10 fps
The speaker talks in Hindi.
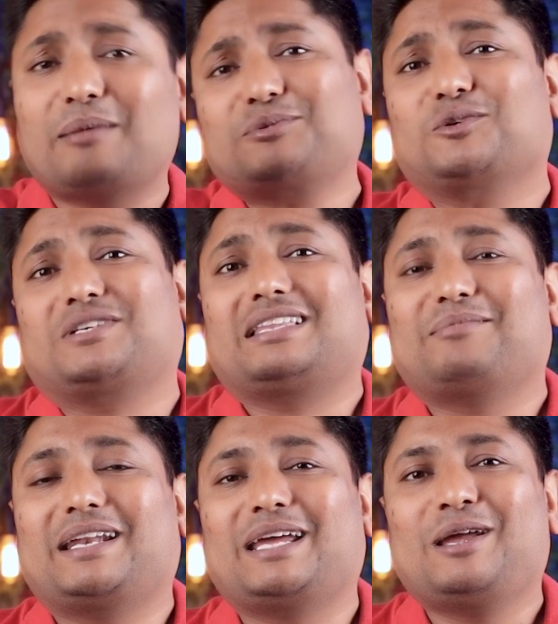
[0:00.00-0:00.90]
तब सोचा
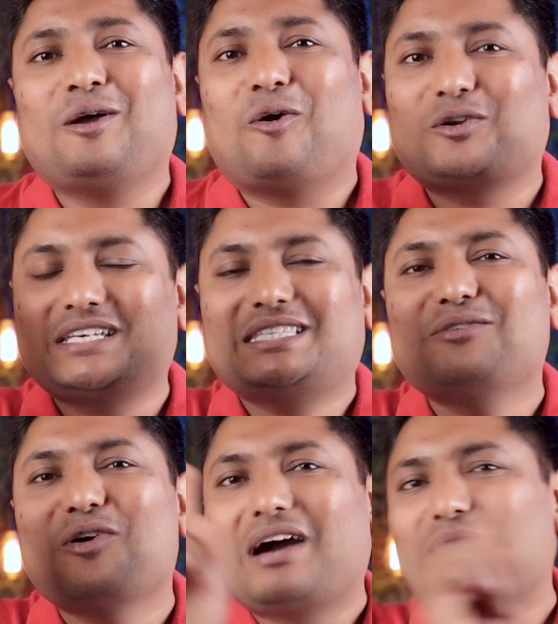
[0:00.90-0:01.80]
था मैंने और जिस
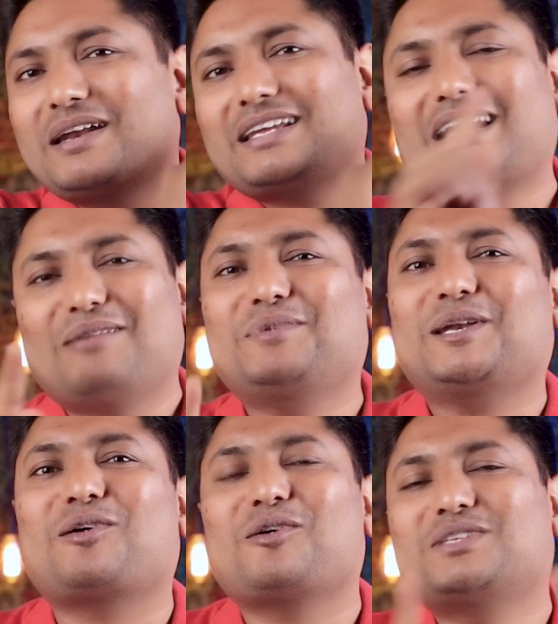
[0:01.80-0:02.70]
दिन वो घर बन के
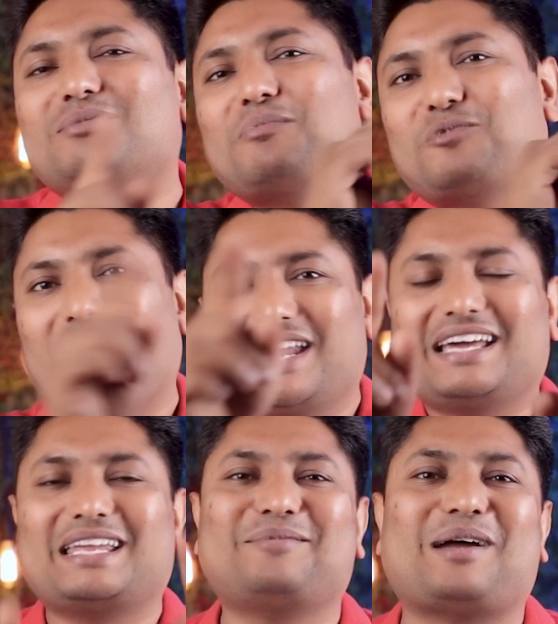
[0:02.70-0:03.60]
कम्प्लीट होगा उस दिन मैं पुराने
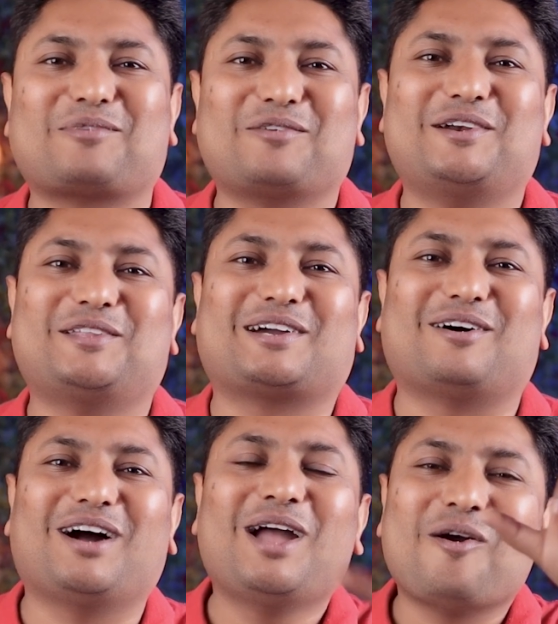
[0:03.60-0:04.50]
घर की भी आपको वीडियो
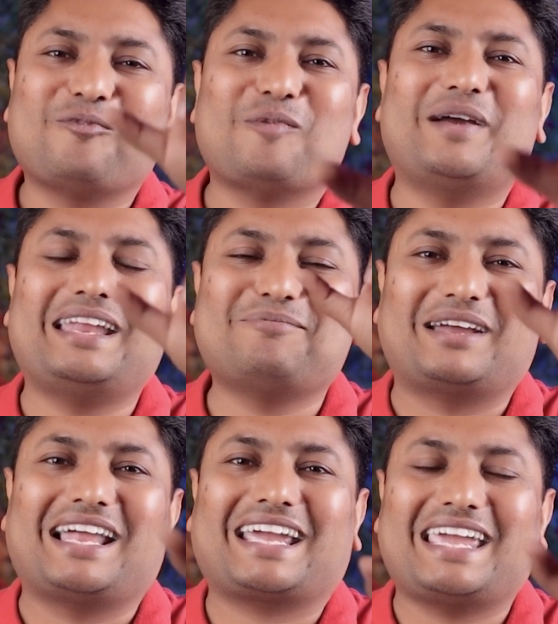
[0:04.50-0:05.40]
दिखाऊंगा वो मैंने
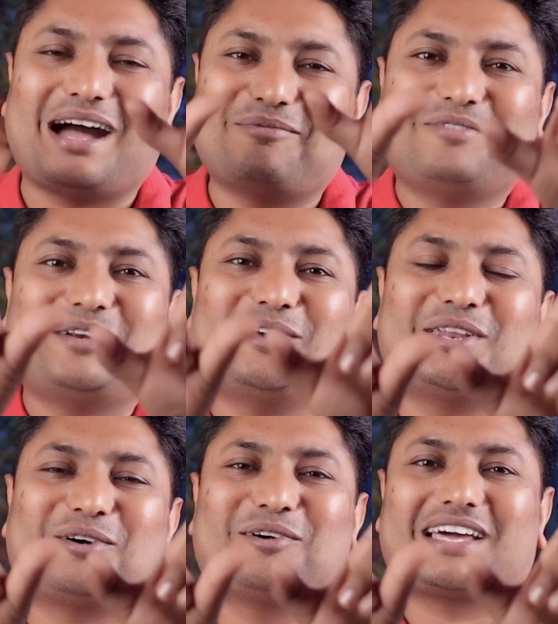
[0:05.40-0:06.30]
बना के अभी वीडियो
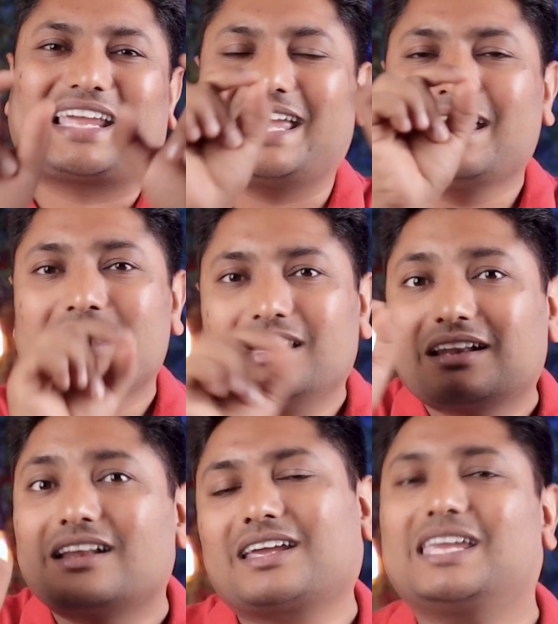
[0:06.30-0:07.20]
रिकॉर्ड करके
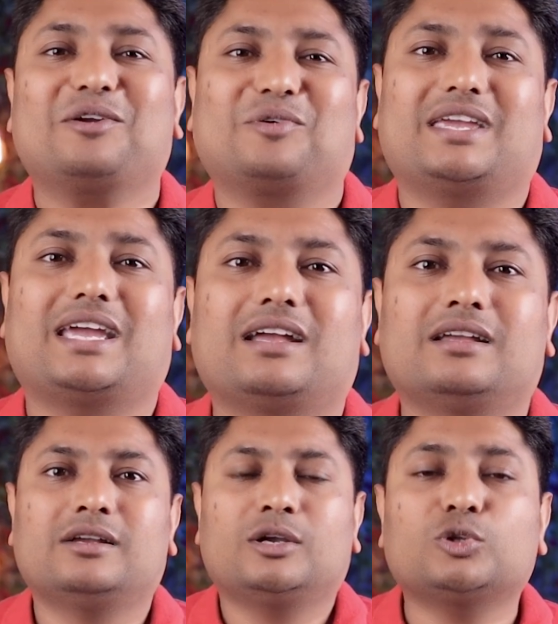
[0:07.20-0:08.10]
रखी हुई है
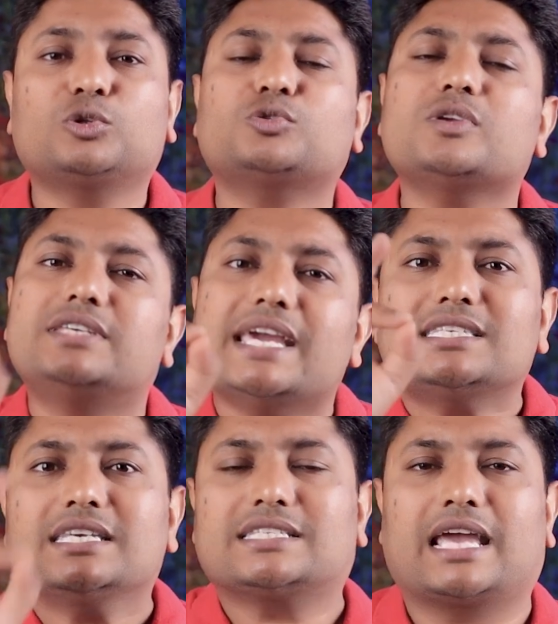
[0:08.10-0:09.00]
तो दोस्तों ये
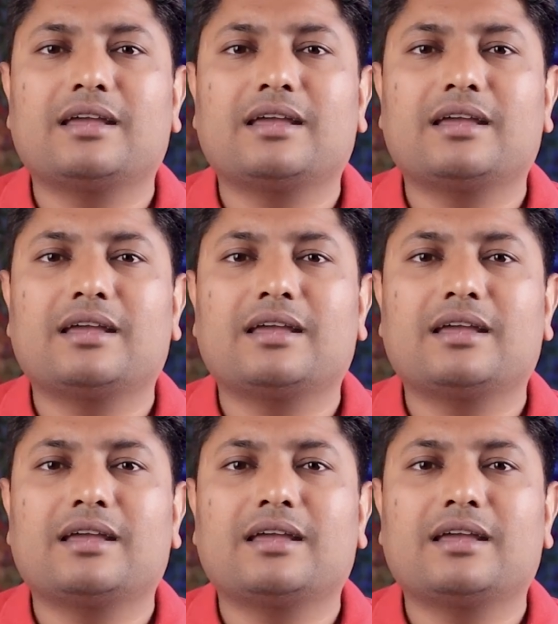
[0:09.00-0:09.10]
चीज़